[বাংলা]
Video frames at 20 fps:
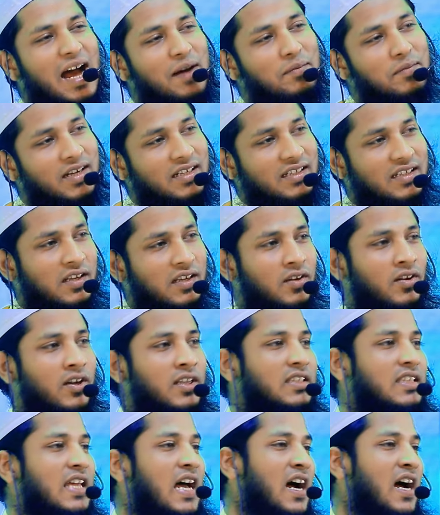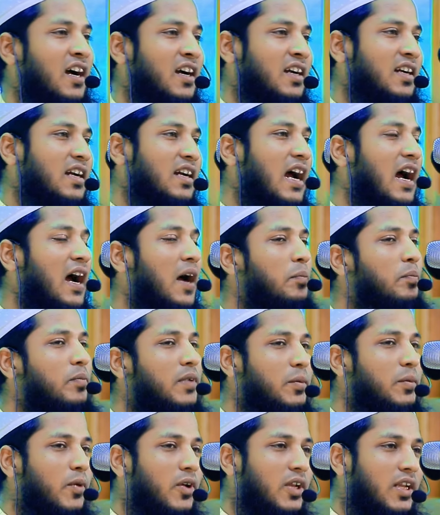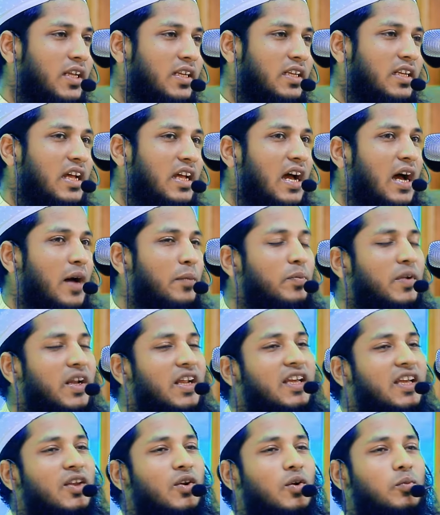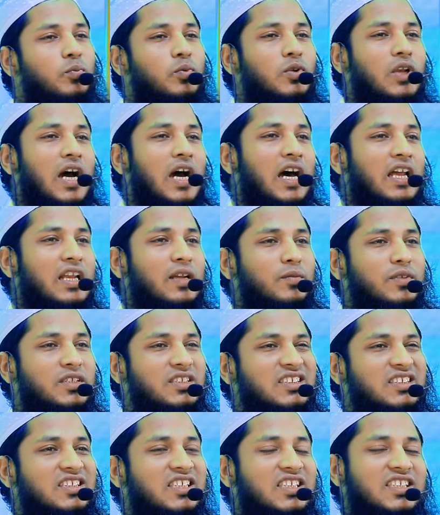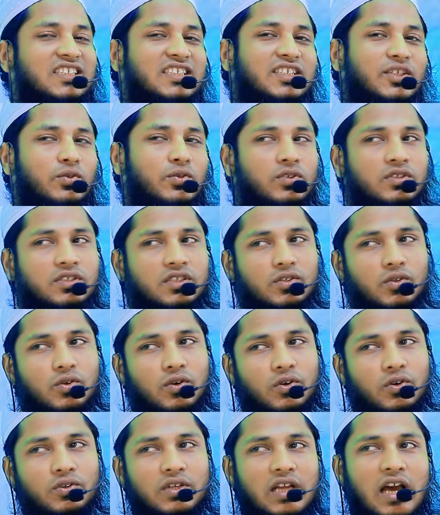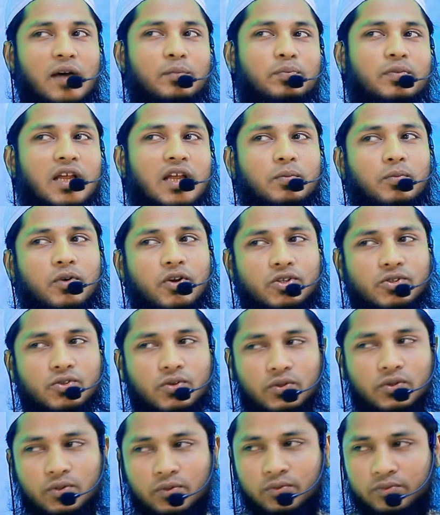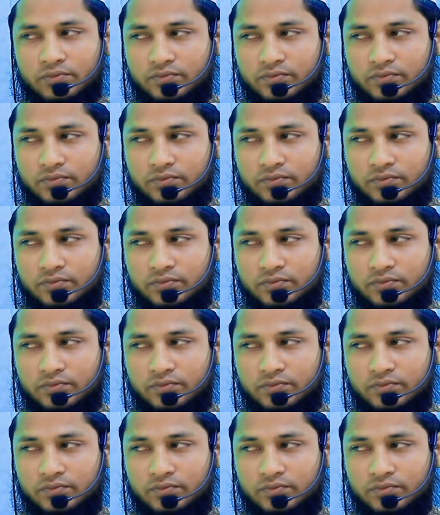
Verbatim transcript: আমারটা হয় থাক আপনি বলেন আপনি কি রব্বুল আলম সৃষ্টি করছেন কখন আপনার বয়স কত